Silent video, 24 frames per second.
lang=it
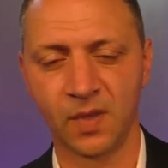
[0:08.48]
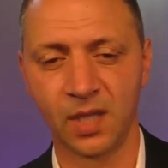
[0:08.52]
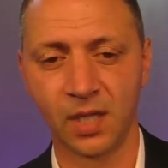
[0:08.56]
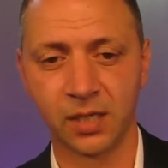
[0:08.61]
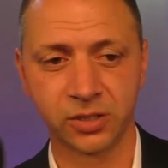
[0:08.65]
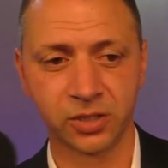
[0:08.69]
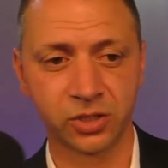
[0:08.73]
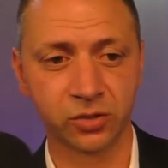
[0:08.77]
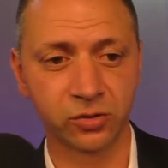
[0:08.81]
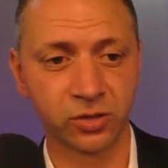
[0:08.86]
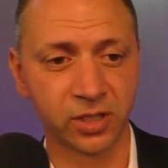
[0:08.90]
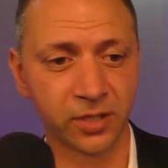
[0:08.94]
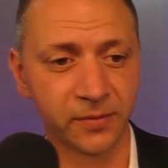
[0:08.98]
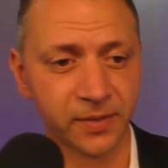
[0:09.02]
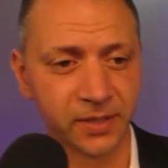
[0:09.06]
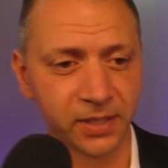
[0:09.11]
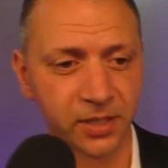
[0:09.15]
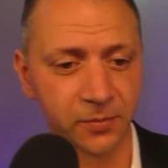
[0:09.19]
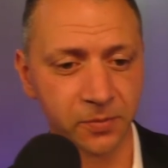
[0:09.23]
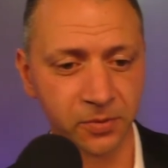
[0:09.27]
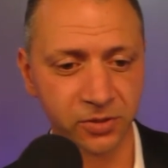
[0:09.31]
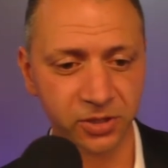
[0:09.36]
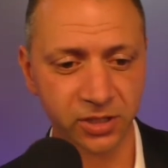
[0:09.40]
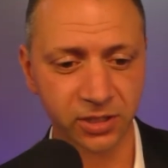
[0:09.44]

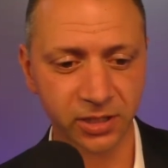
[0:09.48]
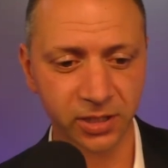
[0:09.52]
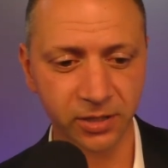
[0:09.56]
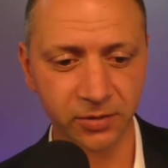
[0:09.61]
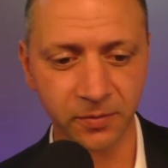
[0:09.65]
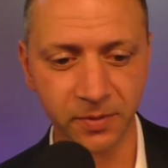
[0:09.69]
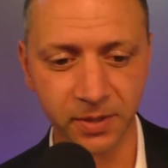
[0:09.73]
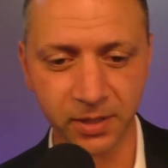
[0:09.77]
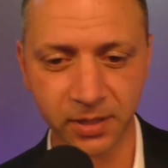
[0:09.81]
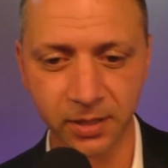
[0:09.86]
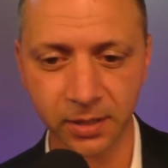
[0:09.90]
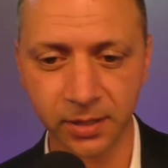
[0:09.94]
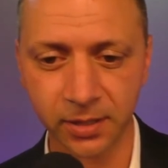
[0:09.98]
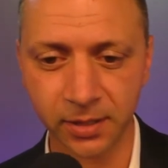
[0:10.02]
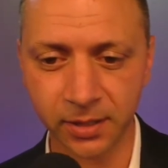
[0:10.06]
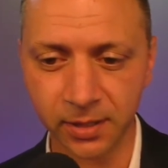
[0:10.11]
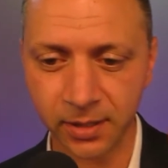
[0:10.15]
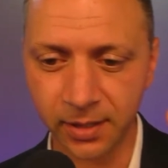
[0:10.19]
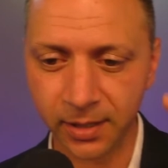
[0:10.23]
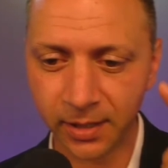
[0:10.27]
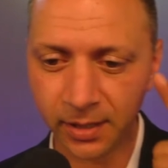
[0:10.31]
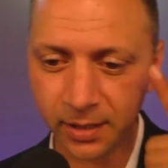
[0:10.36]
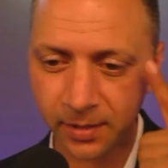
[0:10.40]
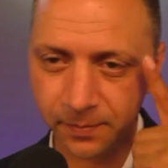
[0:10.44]
Sicuramente positive perché
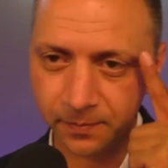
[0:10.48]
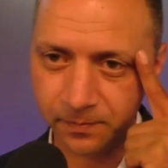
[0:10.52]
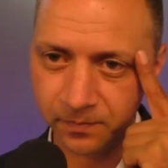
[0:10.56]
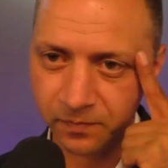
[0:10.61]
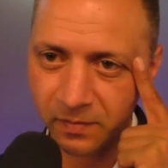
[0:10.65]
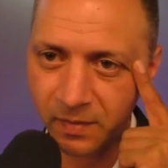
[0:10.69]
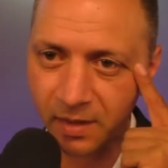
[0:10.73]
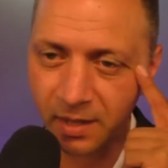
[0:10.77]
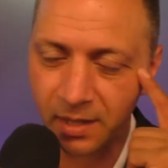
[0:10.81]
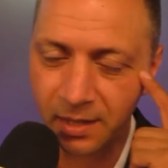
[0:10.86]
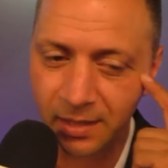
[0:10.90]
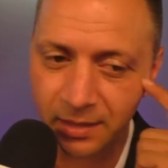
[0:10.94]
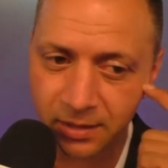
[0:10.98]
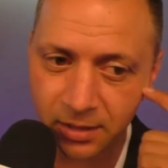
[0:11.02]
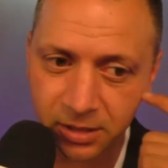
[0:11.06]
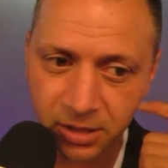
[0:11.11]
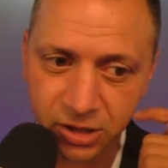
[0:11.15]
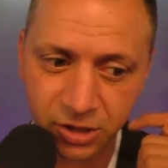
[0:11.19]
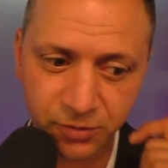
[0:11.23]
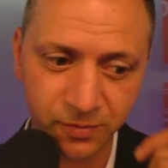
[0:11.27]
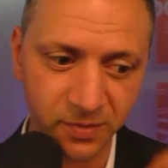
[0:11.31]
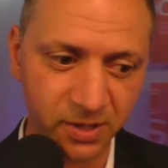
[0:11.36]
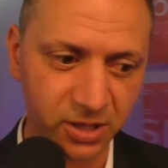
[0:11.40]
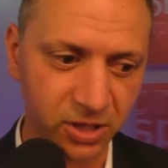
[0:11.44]
è, ehm, è una
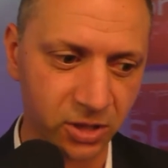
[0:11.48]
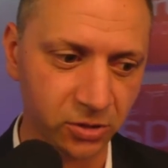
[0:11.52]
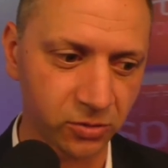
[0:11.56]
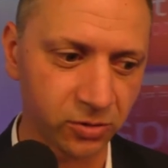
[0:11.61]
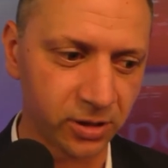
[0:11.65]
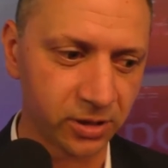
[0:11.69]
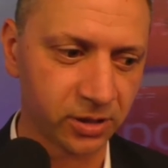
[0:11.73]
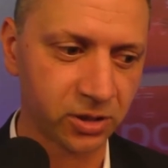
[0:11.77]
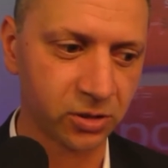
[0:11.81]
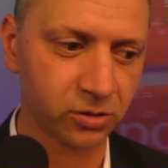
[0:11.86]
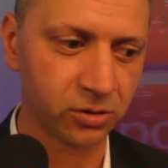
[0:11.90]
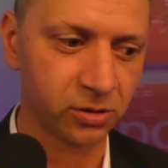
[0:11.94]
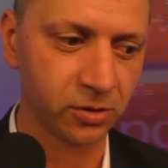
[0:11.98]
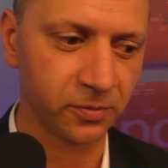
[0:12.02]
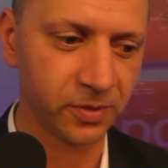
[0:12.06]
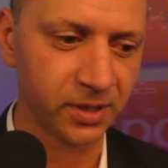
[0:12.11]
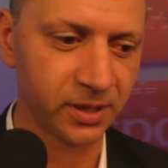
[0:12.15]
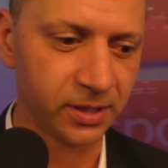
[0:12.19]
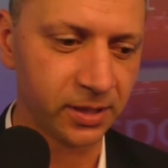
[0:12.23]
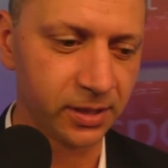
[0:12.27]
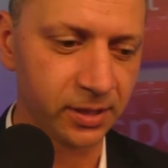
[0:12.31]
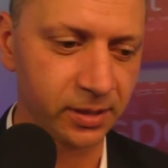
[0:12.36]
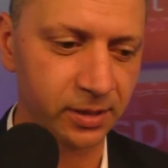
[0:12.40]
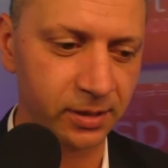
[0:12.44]
trasmissione secondo
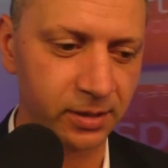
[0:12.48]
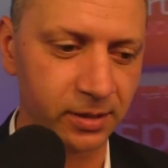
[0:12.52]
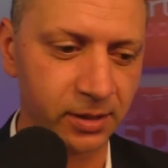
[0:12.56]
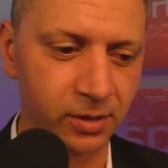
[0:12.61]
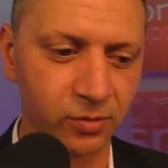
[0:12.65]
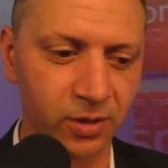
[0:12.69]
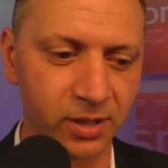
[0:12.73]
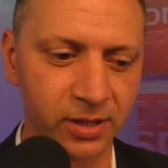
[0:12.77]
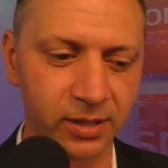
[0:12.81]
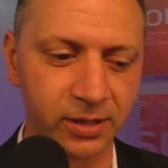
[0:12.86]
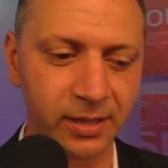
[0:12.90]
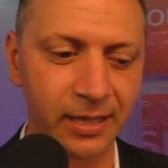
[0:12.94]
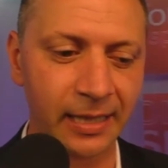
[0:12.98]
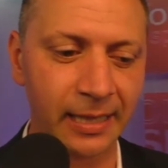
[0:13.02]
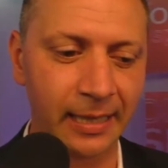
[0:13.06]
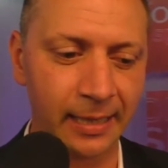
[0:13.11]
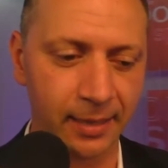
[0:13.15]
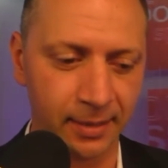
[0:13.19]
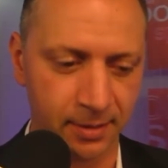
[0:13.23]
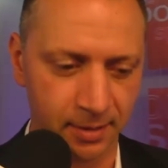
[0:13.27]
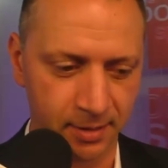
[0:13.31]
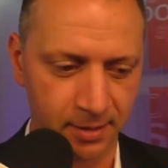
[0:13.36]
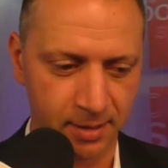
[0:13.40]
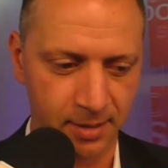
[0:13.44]
me di, di
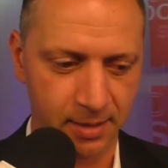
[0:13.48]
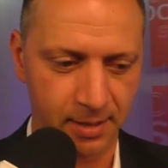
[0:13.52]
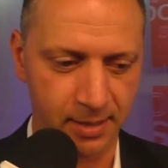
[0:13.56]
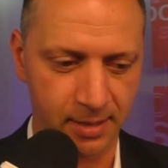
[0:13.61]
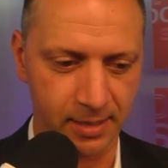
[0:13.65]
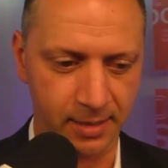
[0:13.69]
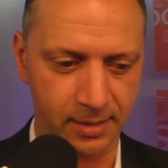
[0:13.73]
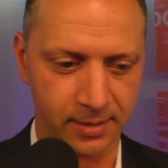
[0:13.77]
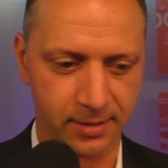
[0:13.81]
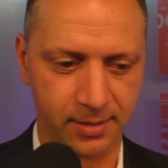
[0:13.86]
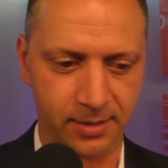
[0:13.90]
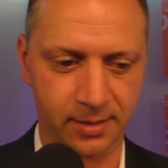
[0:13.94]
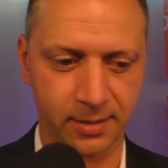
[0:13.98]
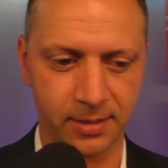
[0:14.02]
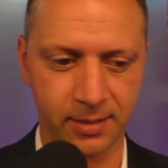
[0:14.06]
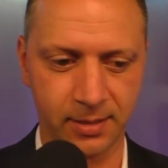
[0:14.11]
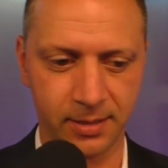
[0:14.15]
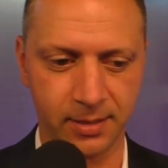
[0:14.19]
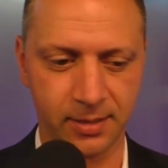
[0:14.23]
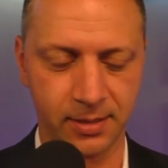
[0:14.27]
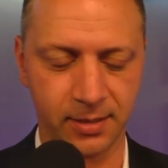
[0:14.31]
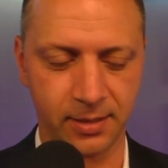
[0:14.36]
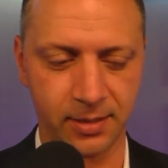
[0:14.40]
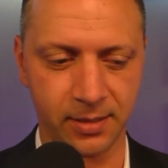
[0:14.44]
qualità
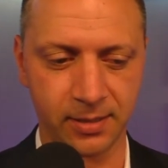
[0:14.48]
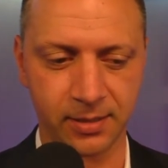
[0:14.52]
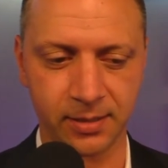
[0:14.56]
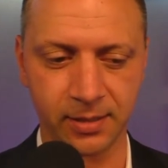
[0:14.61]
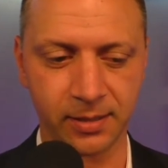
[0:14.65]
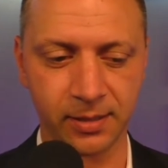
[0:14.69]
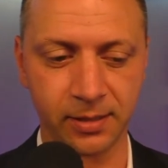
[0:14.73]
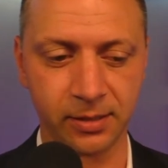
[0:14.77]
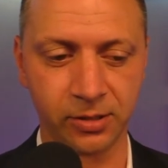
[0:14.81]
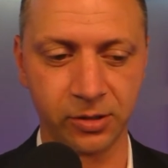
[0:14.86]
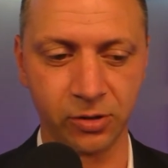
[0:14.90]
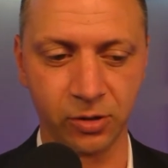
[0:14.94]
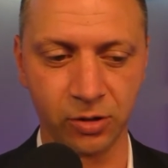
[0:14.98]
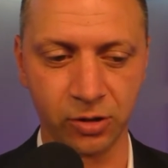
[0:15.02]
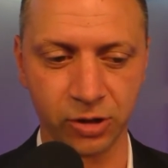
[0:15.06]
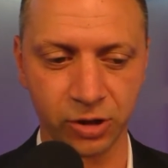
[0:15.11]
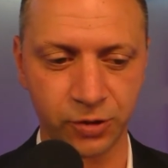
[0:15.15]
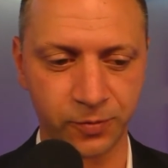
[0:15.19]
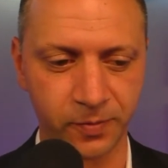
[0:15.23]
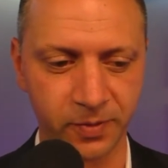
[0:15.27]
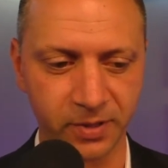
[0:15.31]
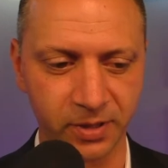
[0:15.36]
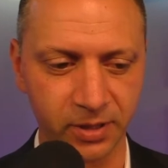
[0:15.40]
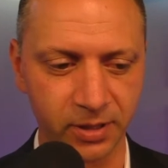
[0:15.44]
anche, anche negli
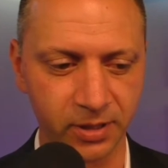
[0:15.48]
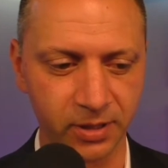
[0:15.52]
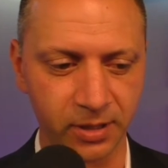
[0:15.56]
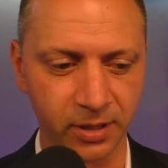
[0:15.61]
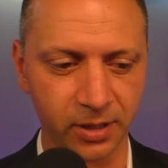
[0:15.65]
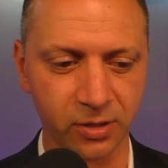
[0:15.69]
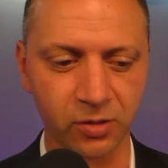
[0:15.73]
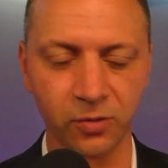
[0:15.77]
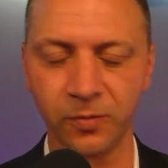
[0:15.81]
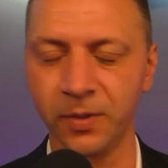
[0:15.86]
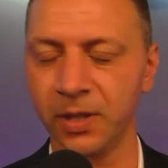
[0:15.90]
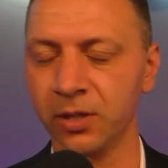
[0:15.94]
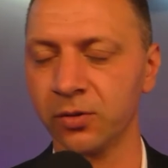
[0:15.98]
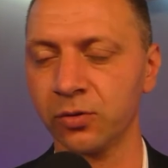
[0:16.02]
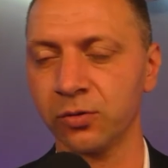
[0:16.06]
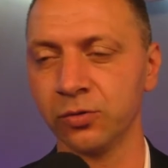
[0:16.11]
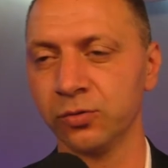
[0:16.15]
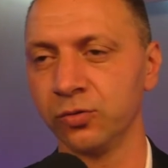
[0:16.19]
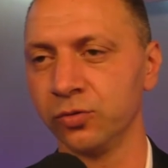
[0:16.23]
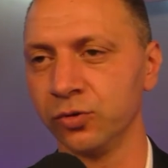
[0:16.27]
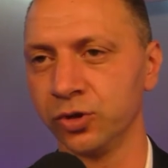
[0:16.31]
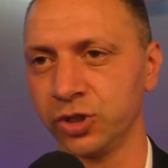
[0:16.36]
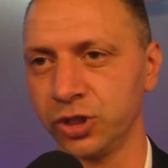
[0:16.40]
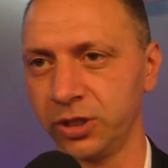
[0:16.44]
ospiti e come la
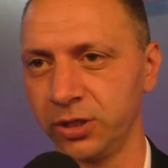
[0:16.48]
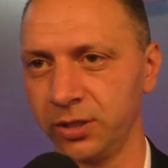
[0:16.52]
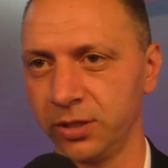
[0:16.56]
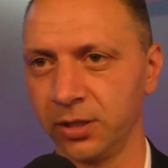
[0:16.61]
conduci,